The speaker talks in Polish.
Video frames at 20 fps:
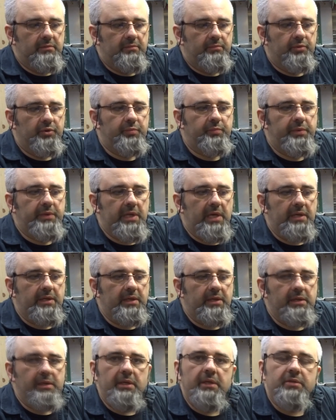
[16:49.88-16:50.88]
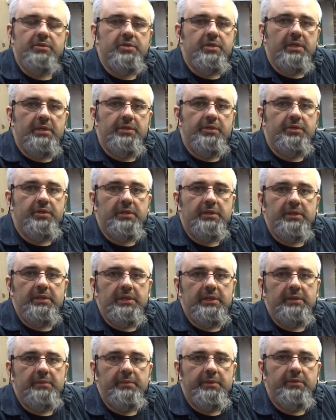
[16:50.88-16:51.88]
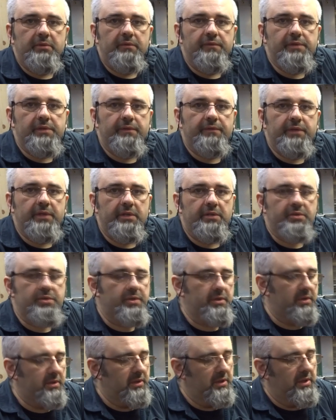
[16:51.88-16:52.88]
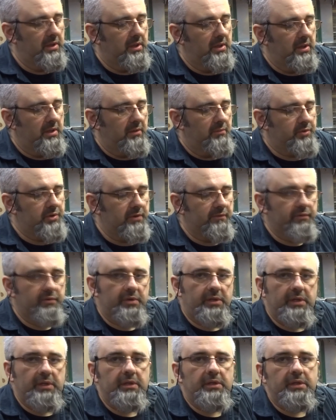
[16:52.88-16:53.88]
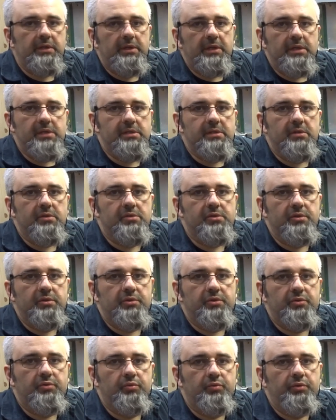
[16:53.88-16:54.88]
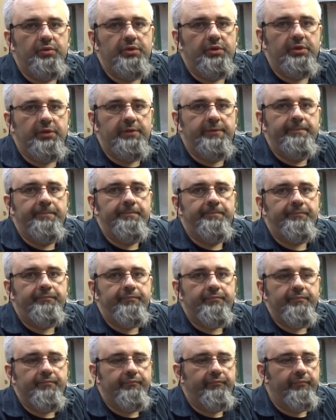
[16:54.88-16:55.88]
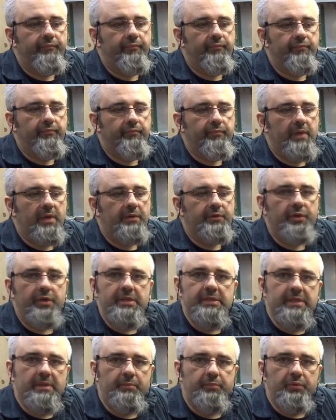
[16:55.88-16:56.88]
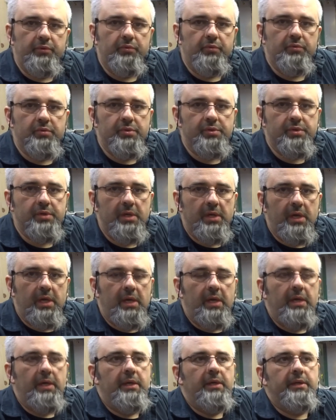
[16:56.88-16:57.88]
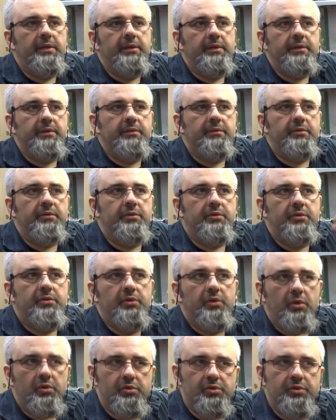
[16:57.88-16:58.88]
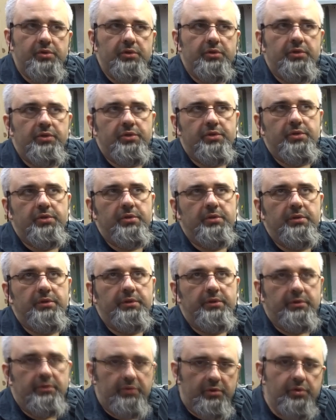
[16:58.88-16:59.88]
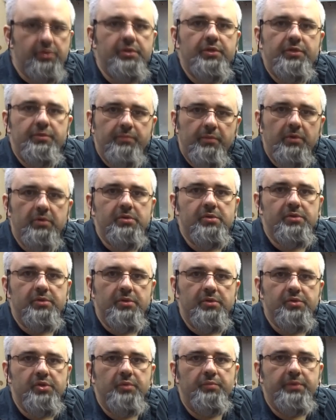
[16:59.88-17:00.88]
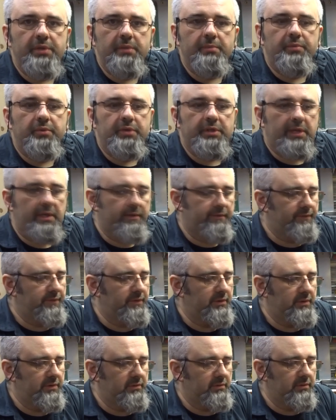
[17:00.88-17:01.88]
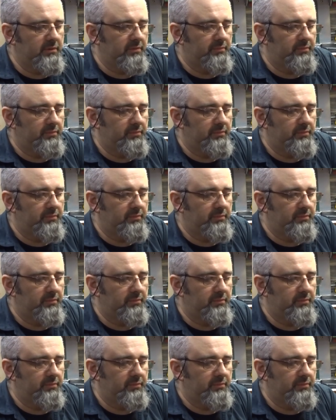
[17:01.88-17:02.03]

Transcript: podpinanie jeszcze jakichś takich elementów zewnętrznych. Przewód giętki jest dosyć długi, mm, to jest na plus. Dosyć dosyć mocno sobie potrafi